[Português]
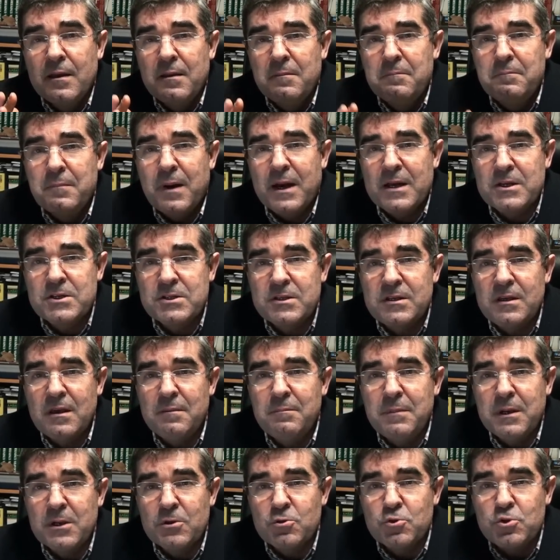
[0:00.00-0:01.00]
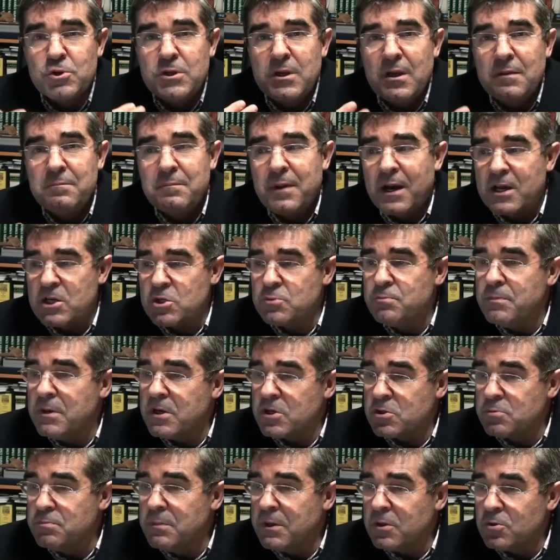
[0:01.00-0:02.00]
mais dia, menos dia, mais
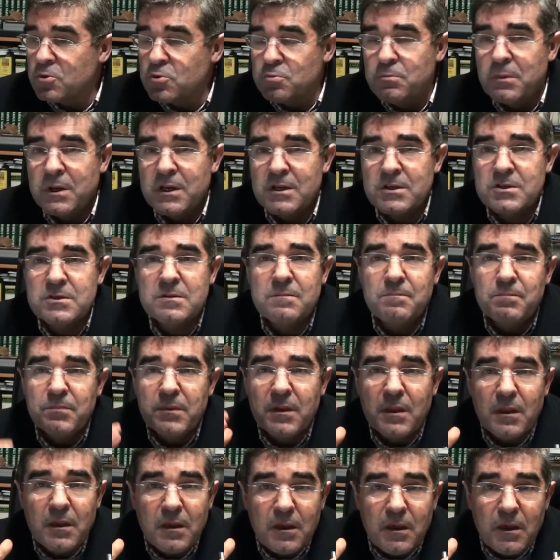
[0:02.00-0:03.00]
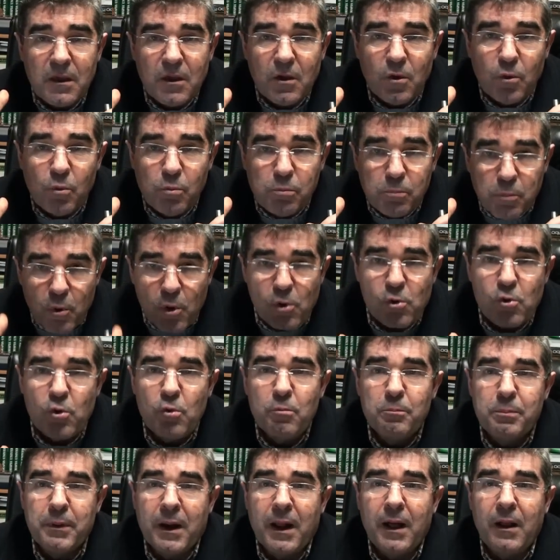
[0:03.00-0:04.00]
mês, menos mês, eu vou
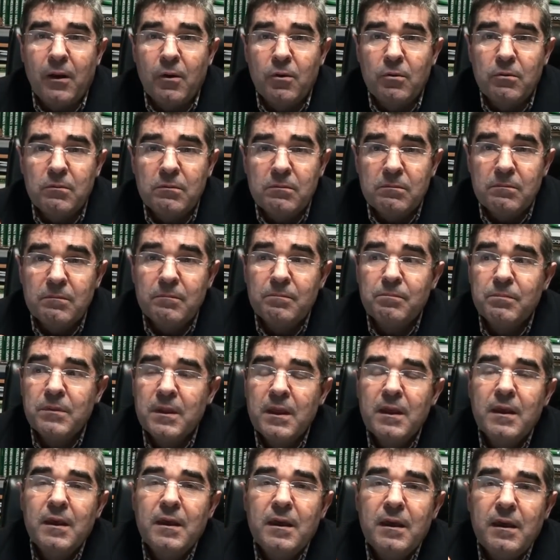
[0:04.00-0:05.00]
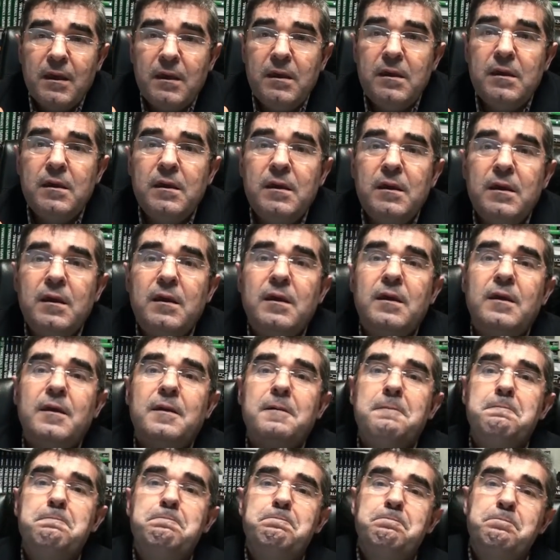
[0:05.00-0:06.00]
comprá-lo
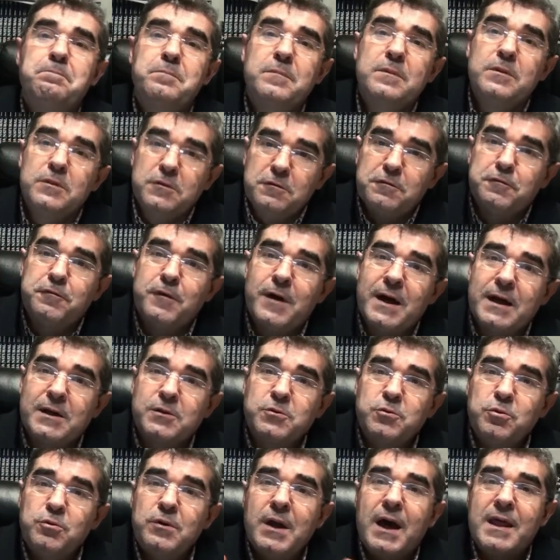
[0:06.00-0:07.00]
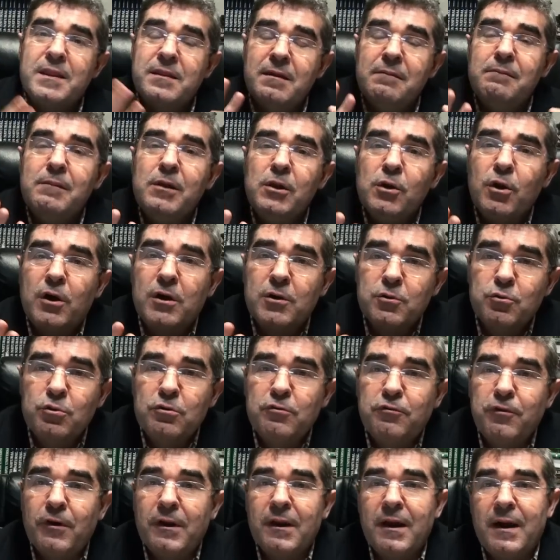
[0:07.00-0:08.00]
e de facto nada melhor do
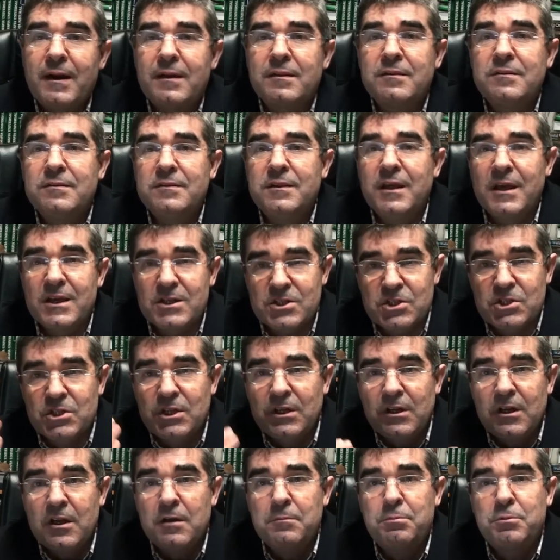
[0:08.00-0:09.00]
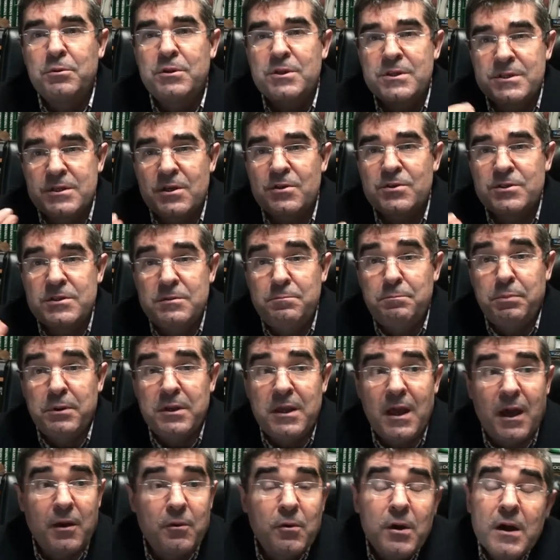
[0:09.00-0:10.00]
que falar deste livro de São
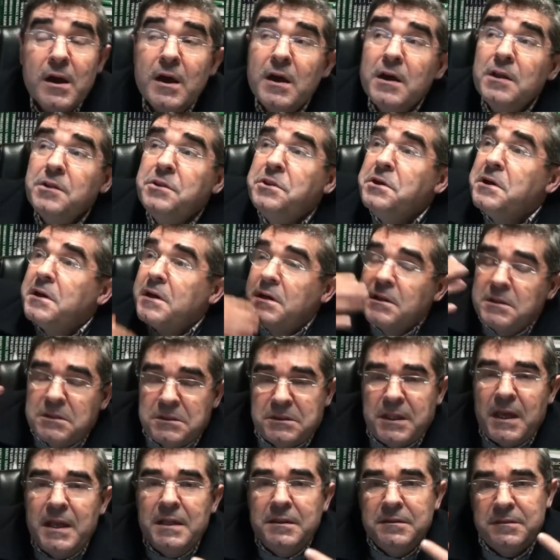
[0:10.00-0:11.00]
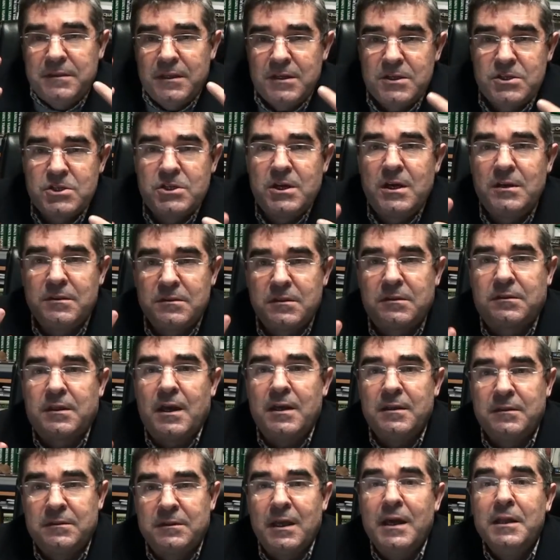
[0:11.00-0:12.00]
Cipriano, de que tanta gente
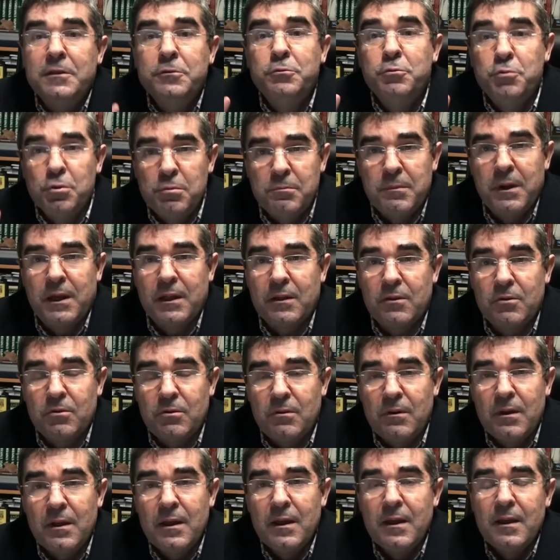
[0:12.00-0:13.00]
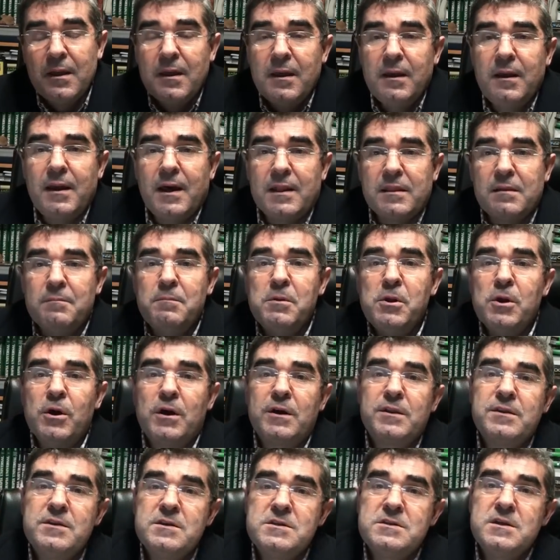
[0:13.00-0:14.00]
tem tanto medo, nada
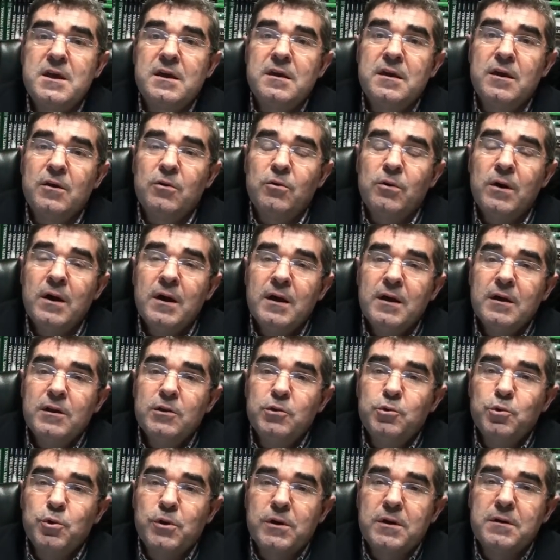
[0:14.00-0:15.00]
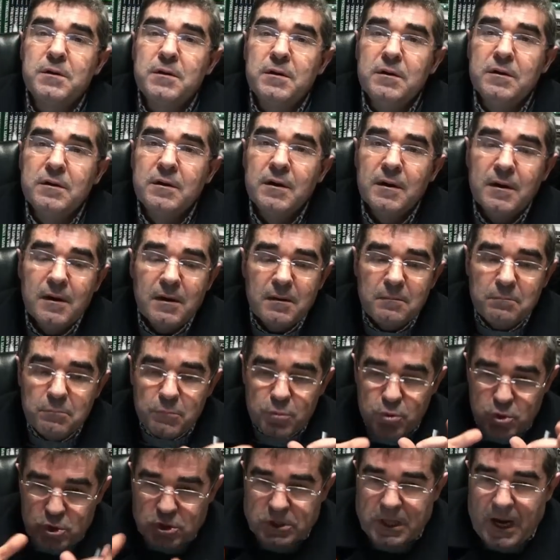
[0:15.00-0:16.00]
melhor, dizia eu, do que
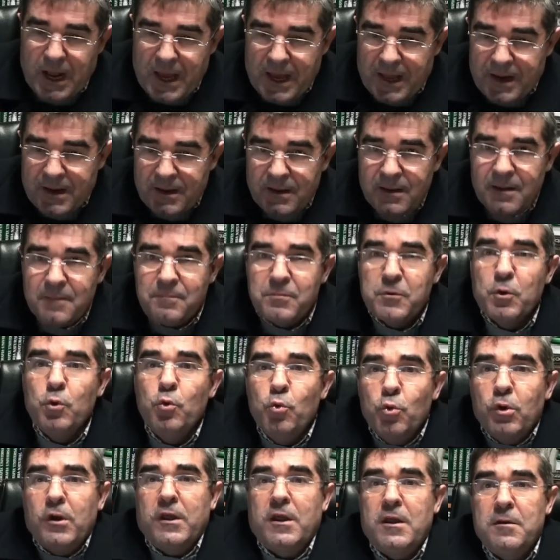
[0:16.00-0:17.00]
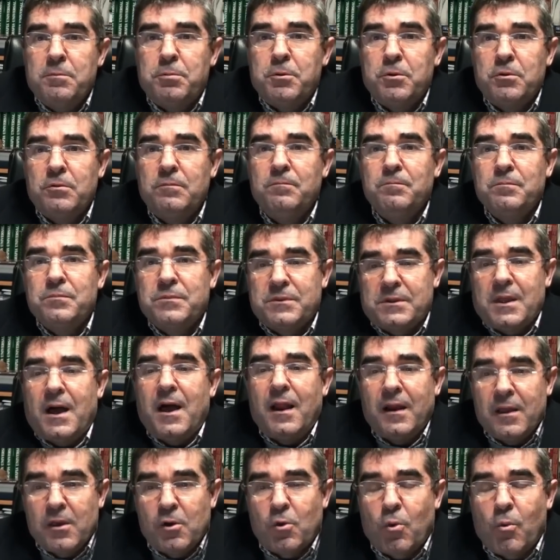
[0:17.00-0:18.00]
mostrar o livro
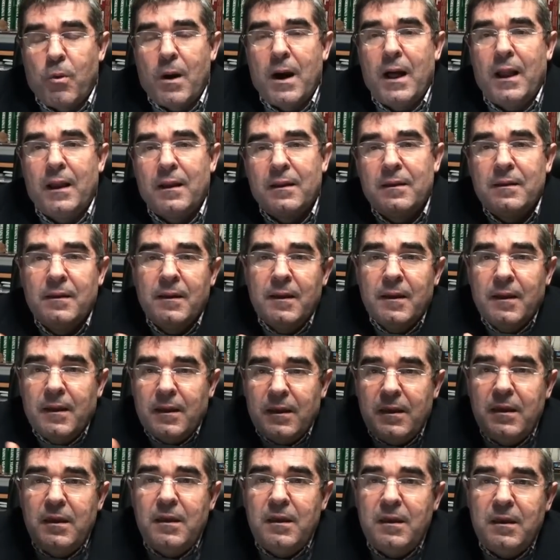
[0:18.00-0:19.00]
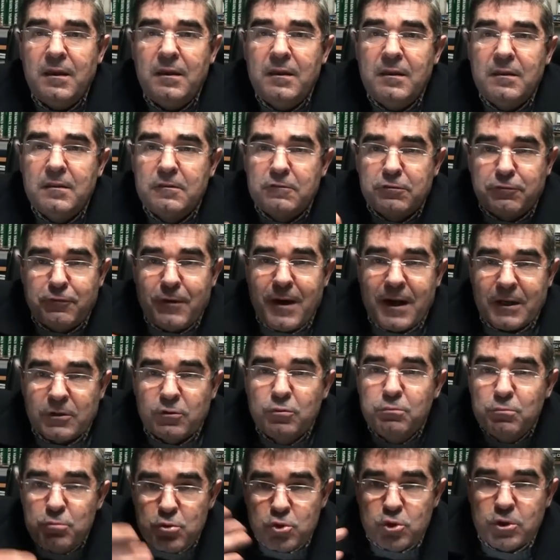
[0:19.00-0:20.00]
tal e qual e de
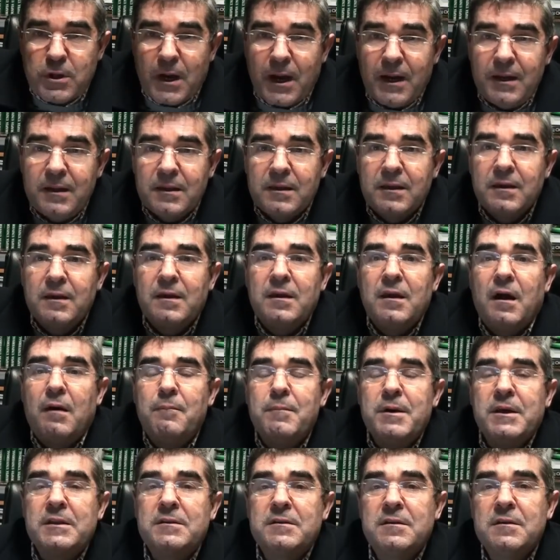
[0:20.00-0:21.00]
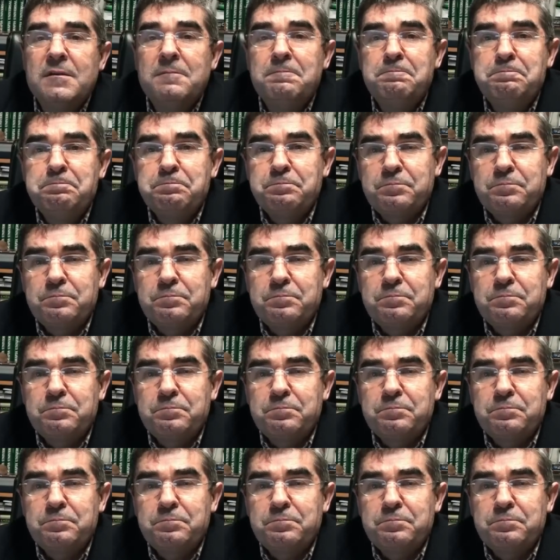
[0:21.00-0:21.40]
facto mostrar-lhe que realmente